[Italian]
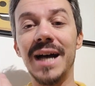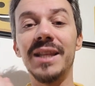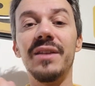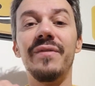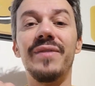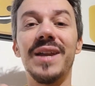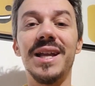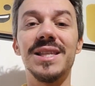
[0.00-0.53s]
a
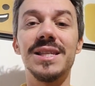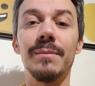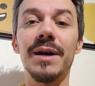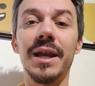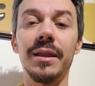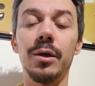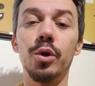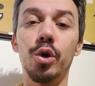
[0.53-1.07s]
differenza
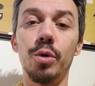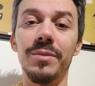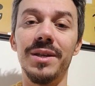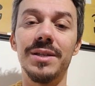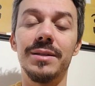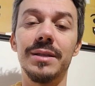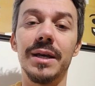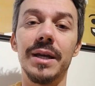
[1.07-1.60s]
magari del loro
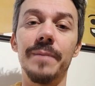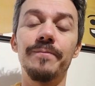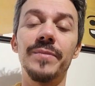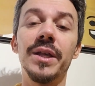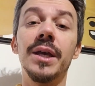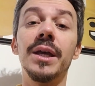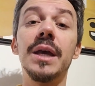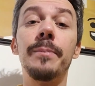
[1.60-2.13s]

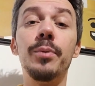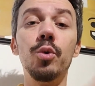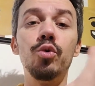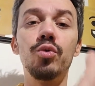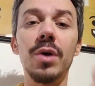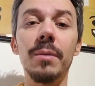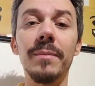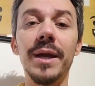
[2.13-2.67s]
mister che
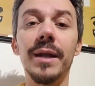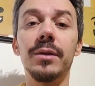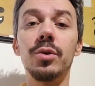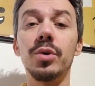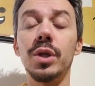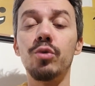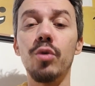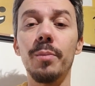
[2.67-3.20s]
puntualmente
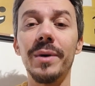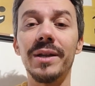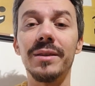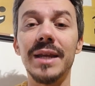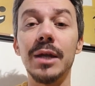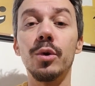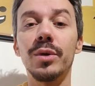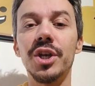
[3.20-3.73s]
ogni
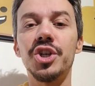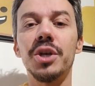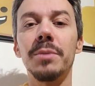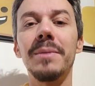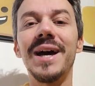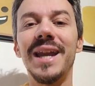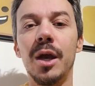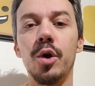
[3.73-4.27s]
2x3 non riesce
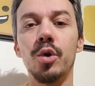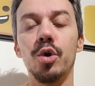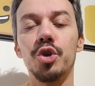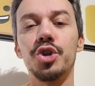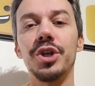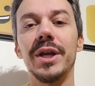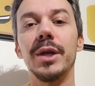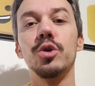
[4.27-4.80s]
mai a
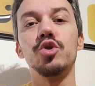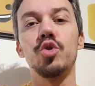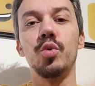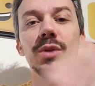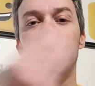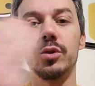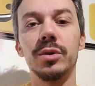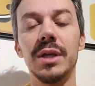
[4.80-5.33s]
riconoscere lo
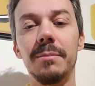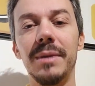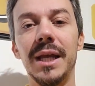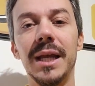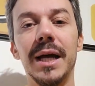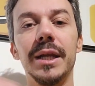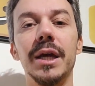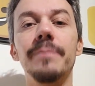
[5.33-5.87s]
scudetto del
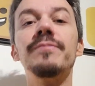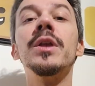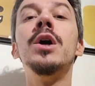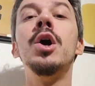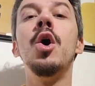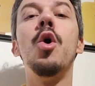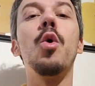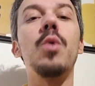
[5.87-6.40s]
Milan
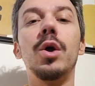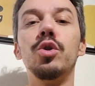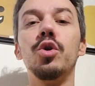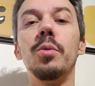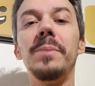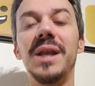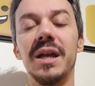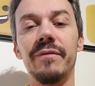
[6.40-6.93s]
o quando
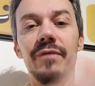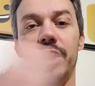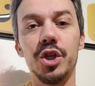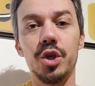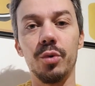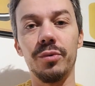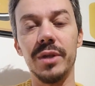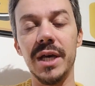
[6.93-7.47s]
il Milan
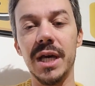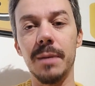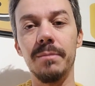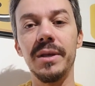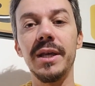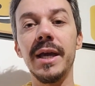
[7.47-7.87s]
vince un derby.